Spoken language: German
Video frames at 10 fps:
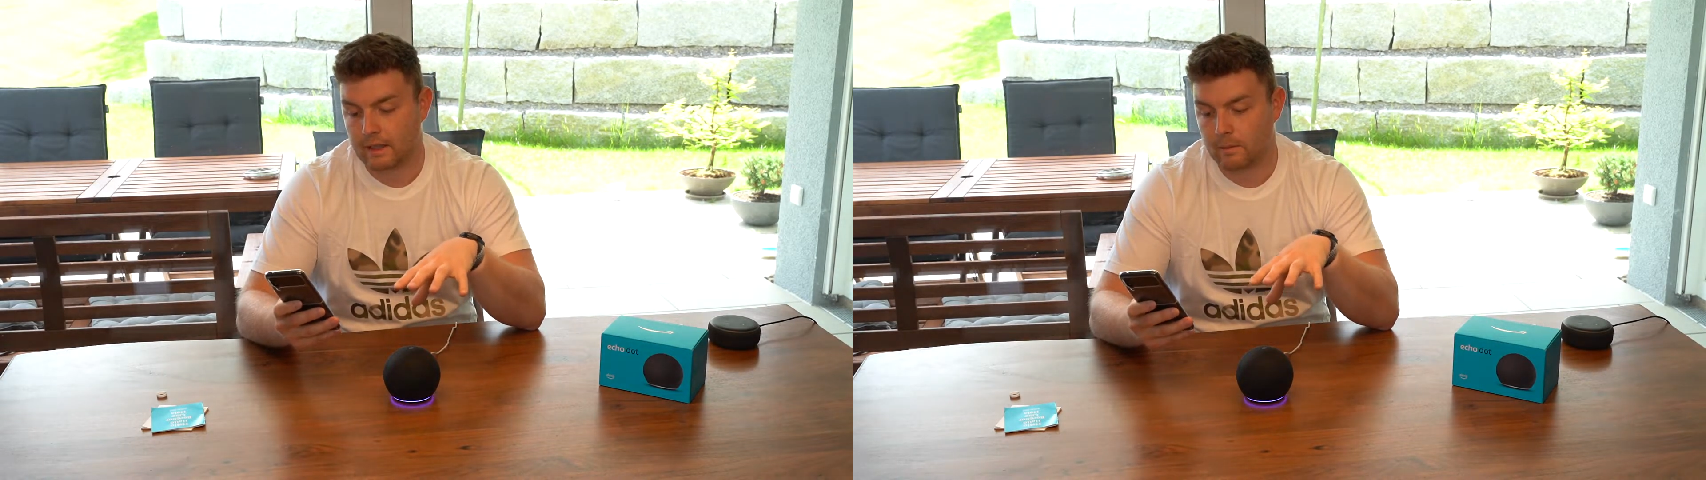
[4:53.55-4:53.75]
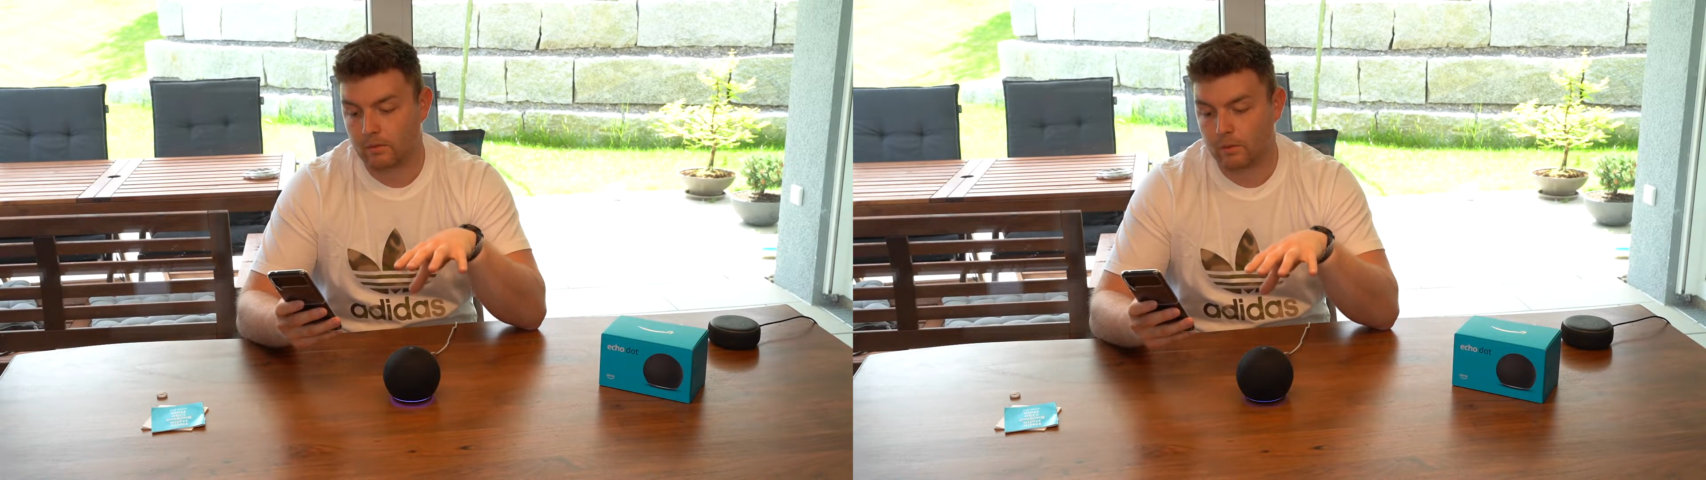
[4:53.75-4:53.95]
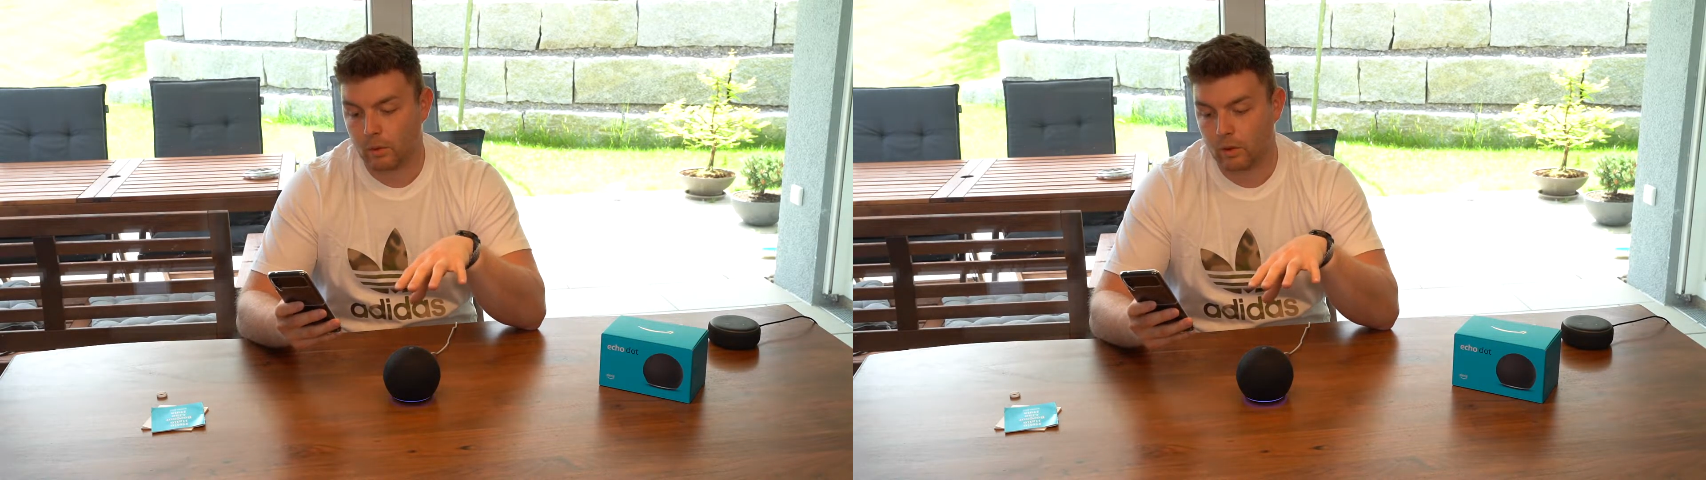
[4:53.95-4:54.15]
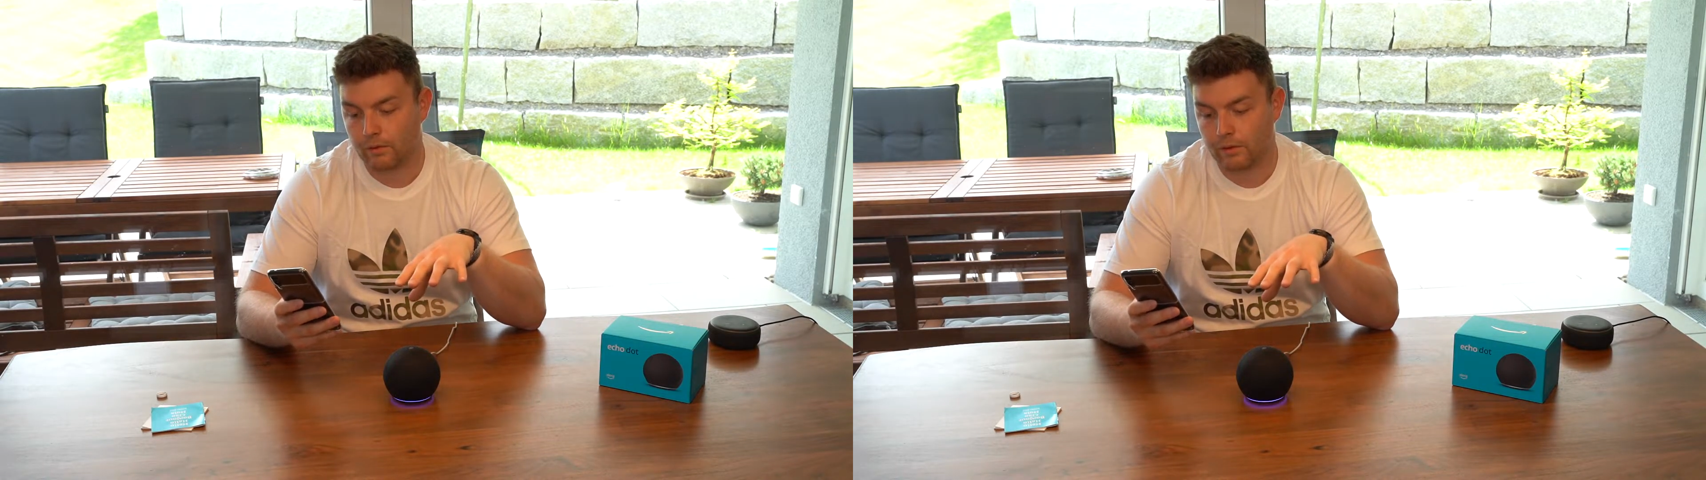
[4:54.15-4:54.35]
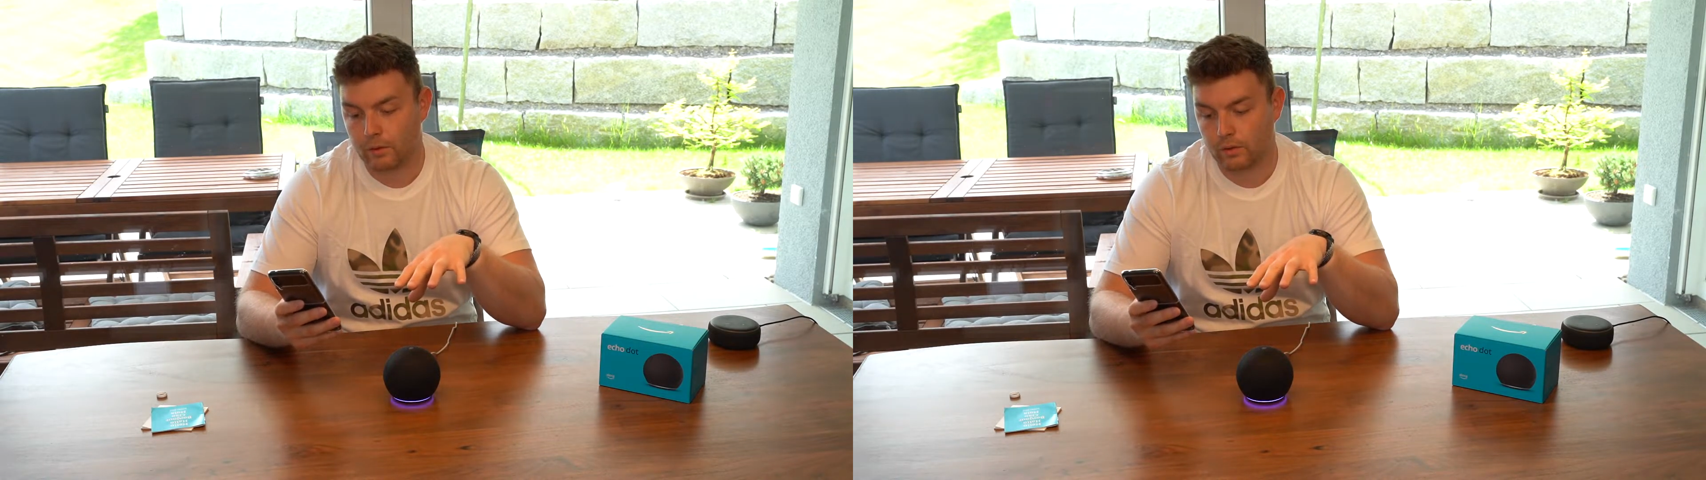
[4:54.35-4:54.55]
aber
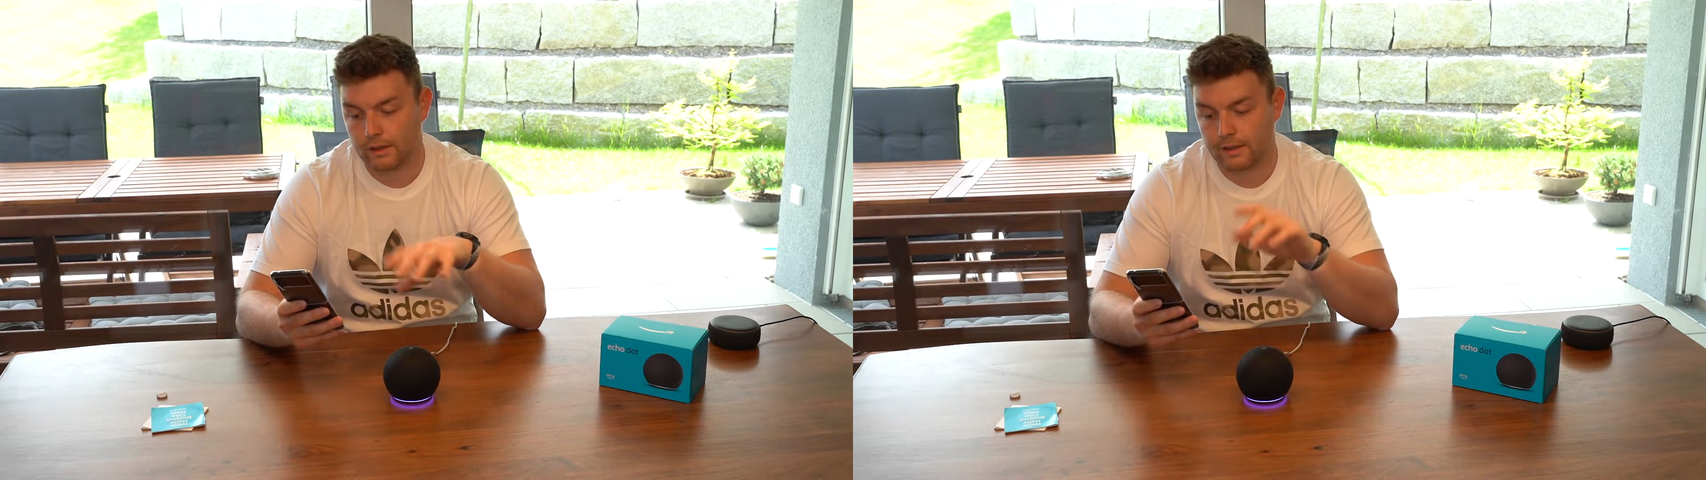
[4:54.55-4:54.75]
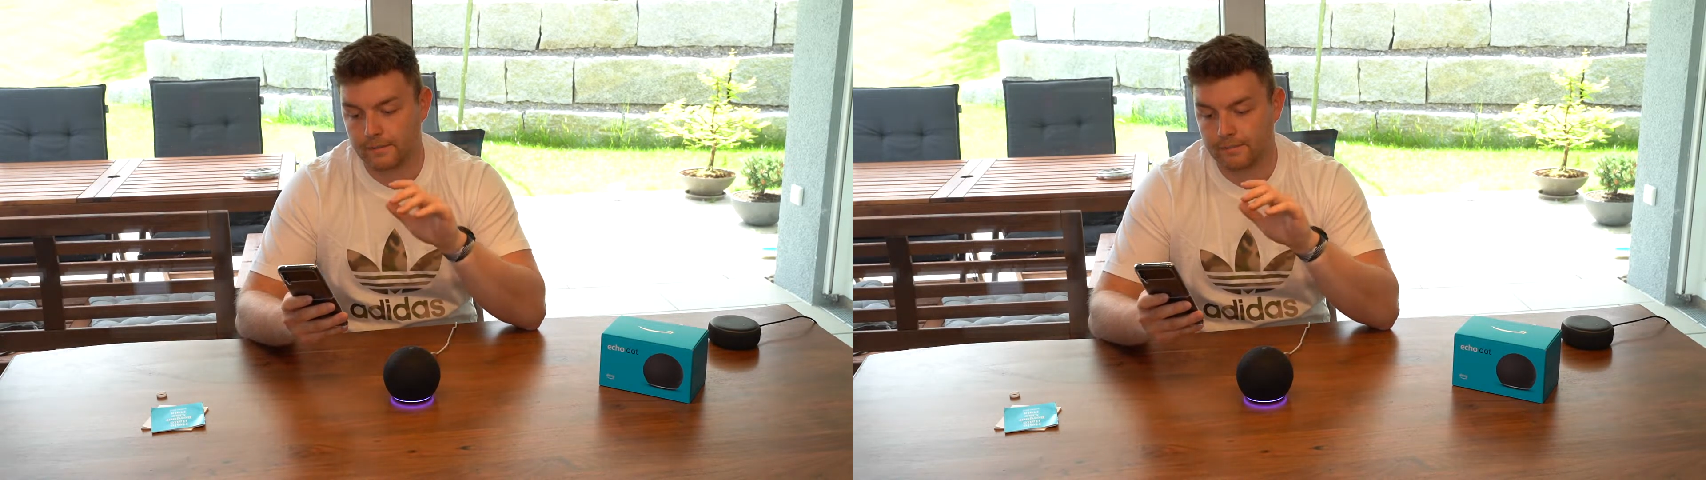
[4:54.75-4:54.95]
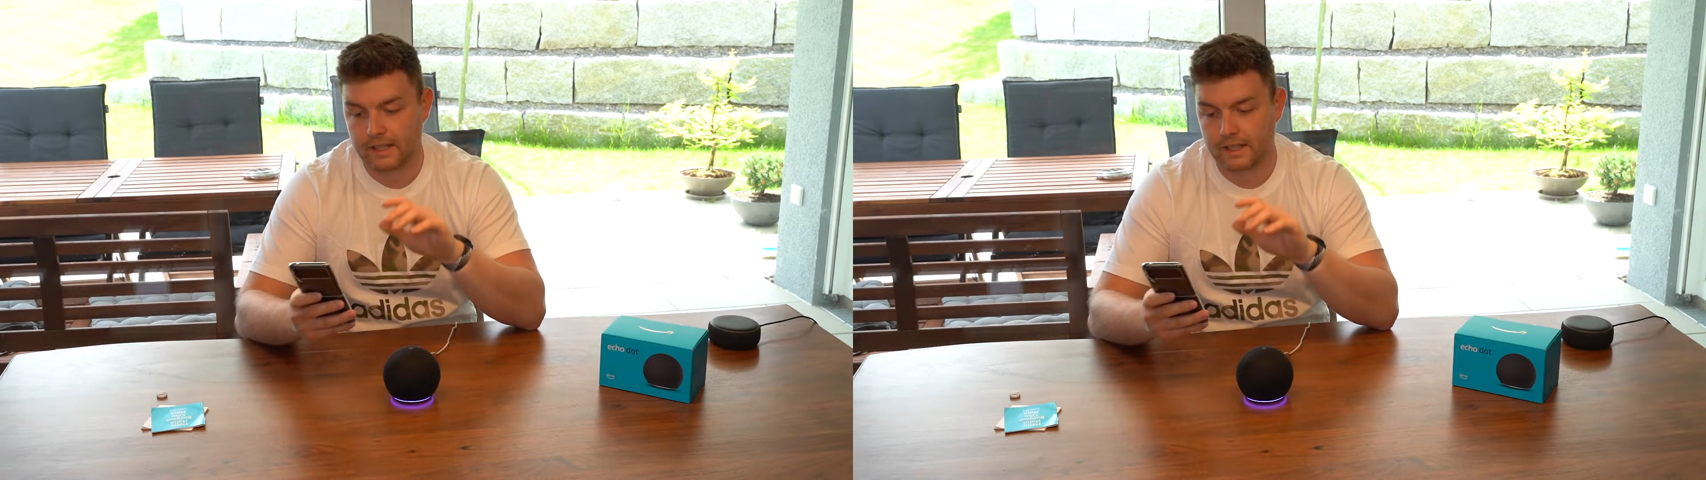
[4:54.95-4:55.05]
vorkonfiguriert.